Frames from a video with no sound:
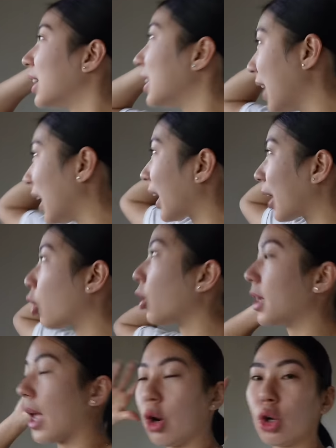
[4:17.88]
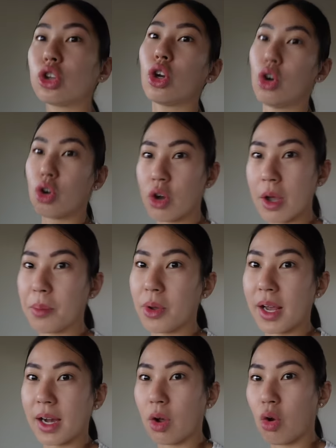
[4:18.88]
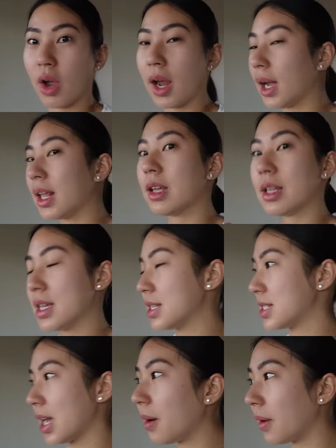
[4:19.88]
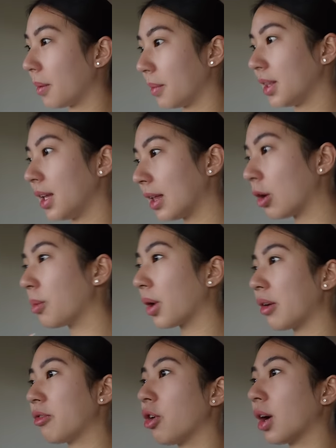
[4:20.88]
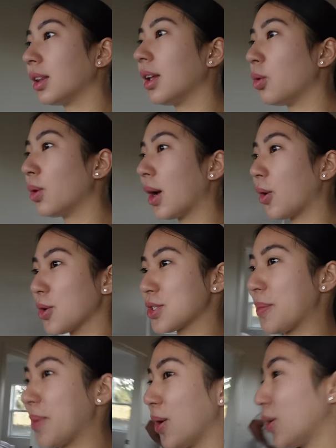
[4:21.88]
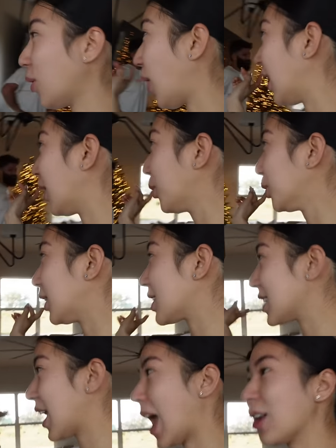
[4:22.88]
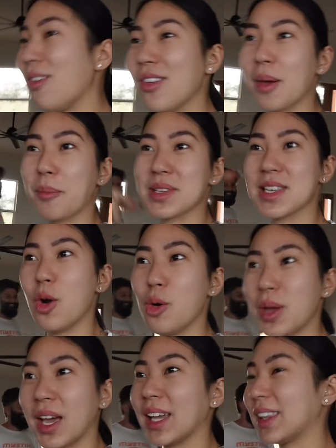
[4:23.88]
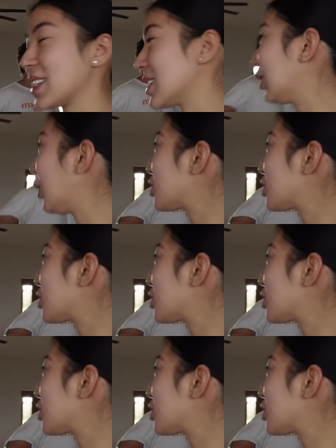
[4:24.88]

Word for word: y él recogía los troncos que podía recoger y, chévere, ¿me entiendes? Como que enfócate en una cosa, pero no, a él le gusta hacer algo, después se le olvida que está haciendo